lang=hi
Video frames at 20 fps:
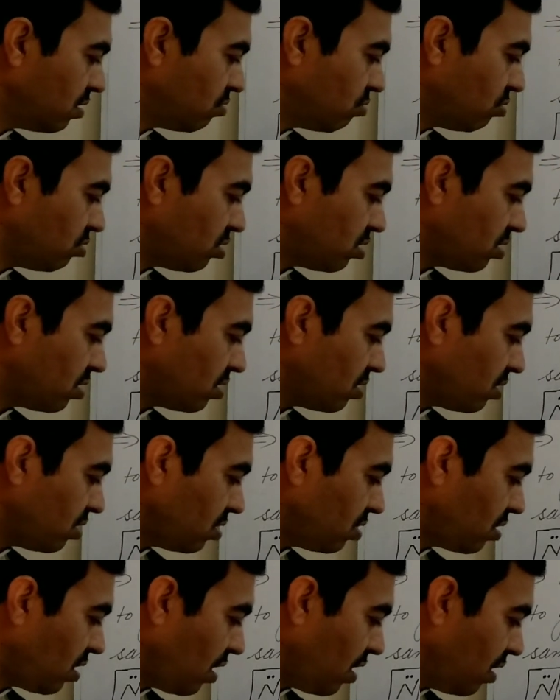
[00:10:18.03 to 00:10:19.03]
जो
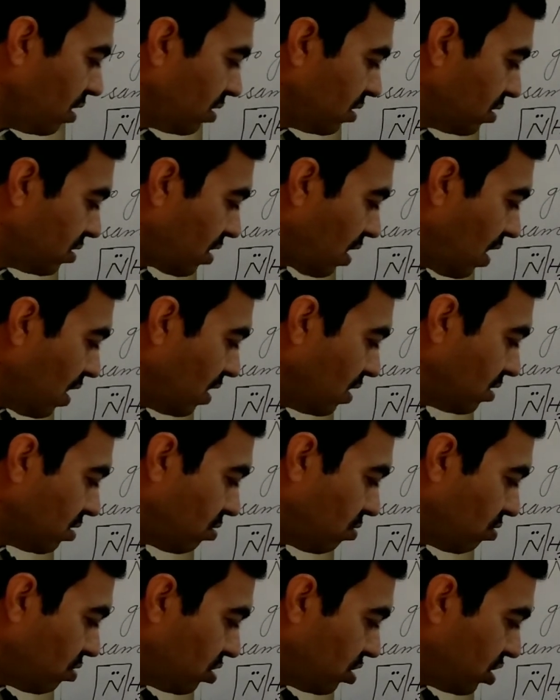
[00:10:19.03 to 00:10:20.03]
साइज
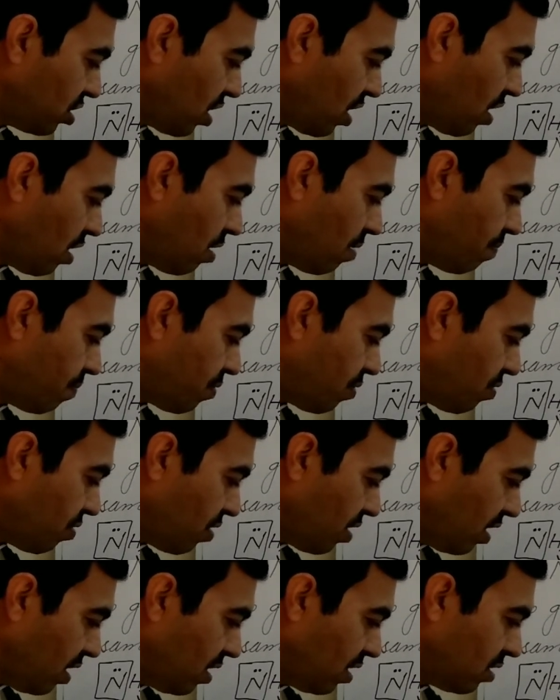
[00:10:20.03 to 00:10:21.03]
और शेप
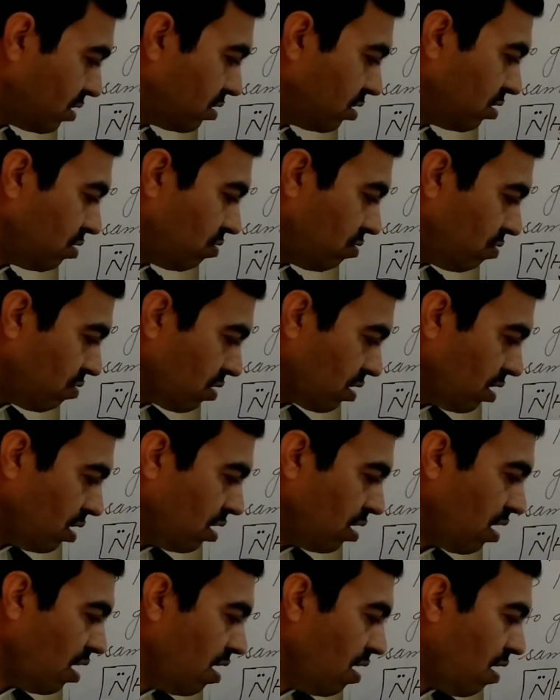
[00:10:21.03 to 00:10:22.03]
और एनर्जी
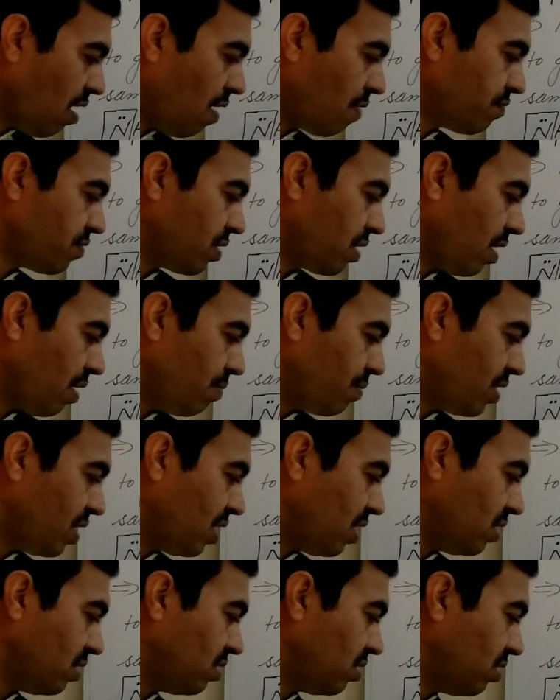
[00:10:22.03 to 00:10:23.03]
होगी आफ्टर
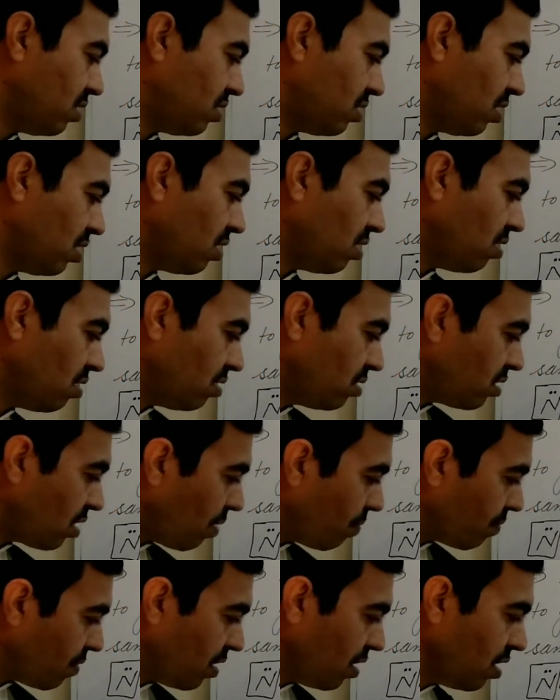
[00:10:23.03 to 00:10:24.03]
हाइब्रिडाइजेशन
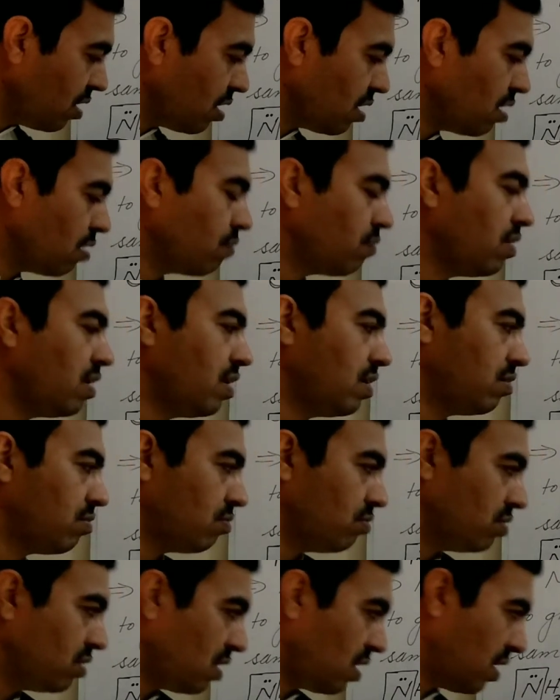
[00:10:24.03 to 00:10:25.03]
सबकी इक्विलेंट
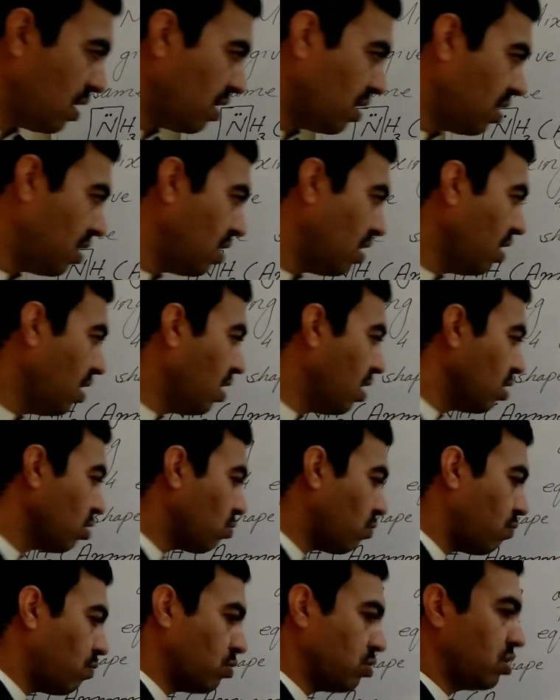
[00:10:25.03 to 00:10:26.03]
हो जाएगी
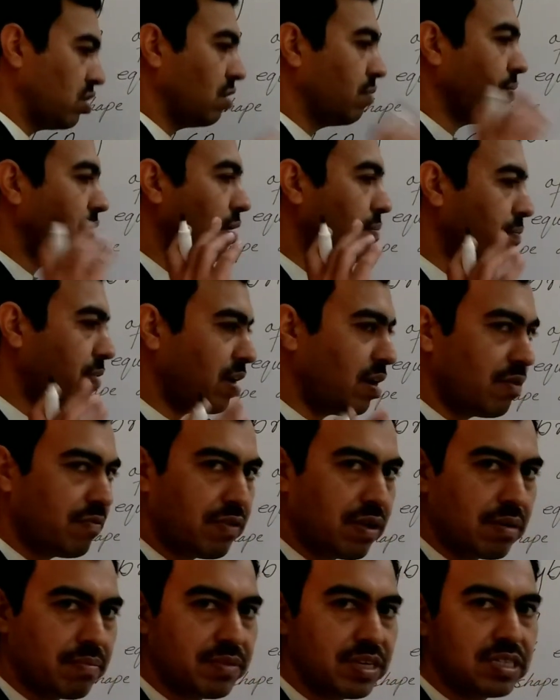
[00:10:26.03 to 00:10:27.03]
तो वो सिग्मा बाड
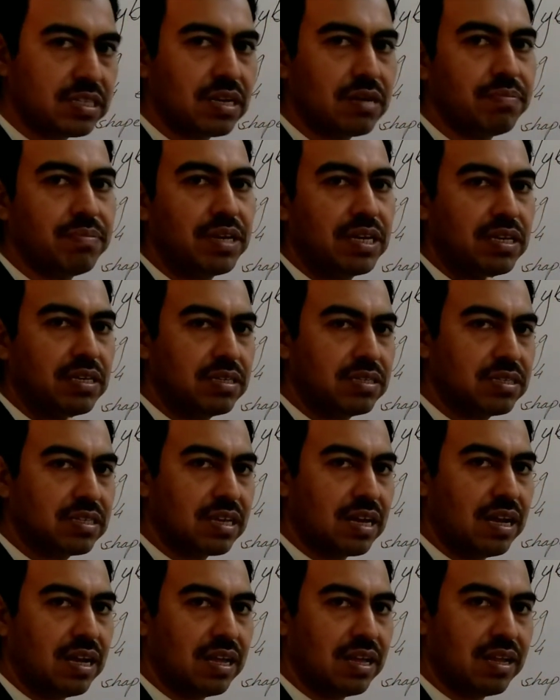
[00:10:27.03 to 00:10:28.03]
फॉर्मेशन में
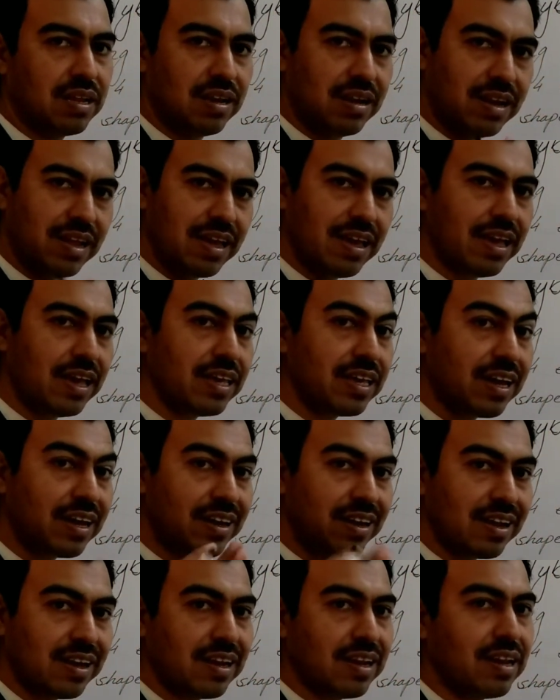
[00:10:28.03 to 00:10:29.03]
हिस्सा ले या
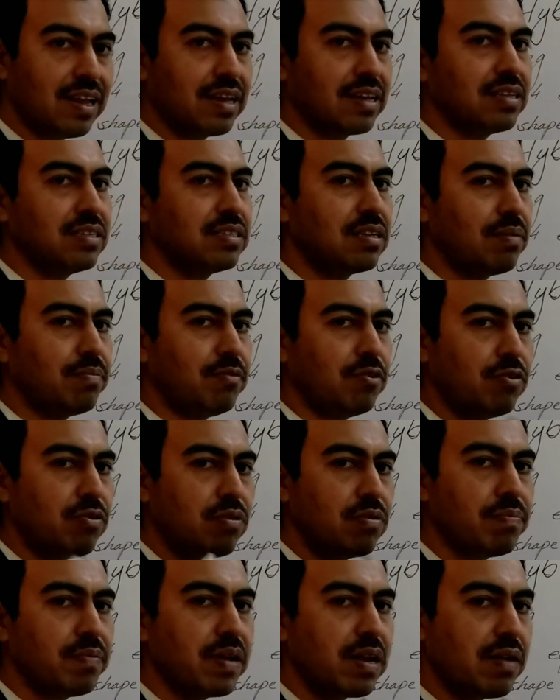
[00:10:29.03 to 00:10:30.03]
ना ले लेकिन जब
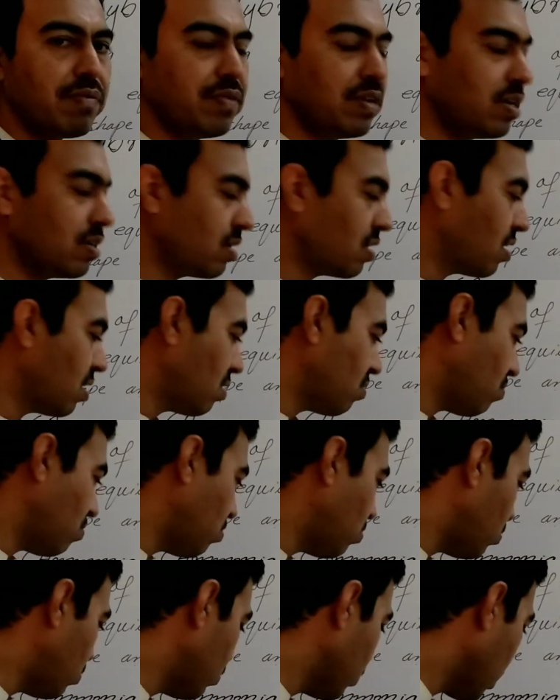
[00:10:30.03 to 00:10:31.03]
लोन पेयर ऑफ इलेक्ट्रॉन
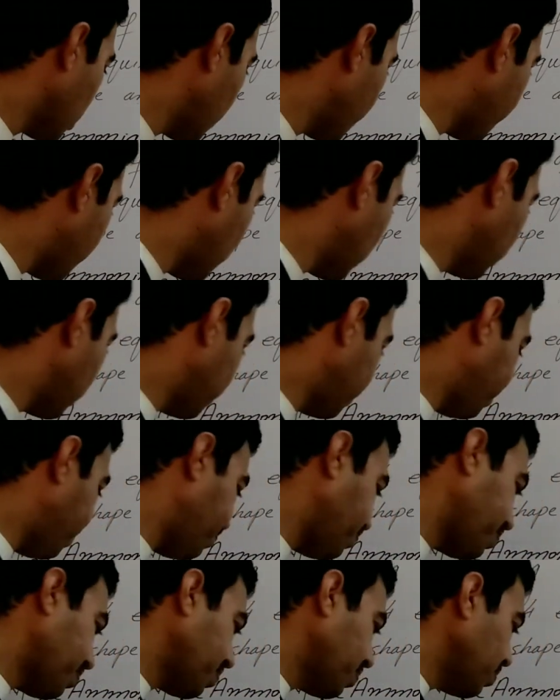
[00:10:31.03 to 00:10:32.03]
हो उनके पास
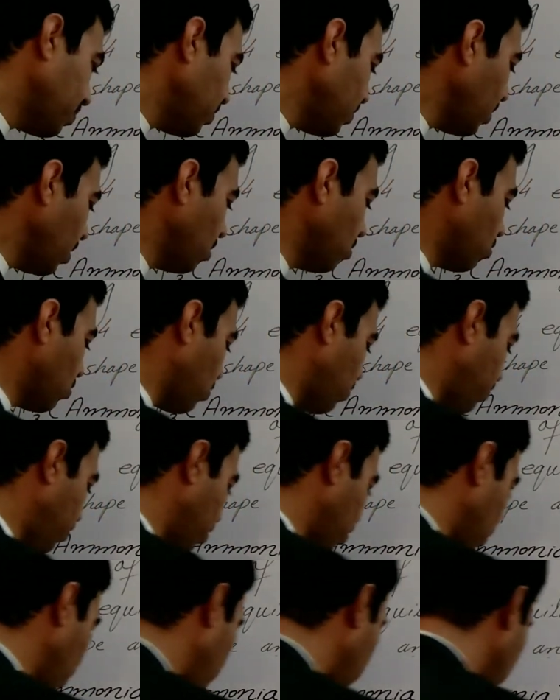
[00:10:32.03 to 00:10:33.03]
तो वो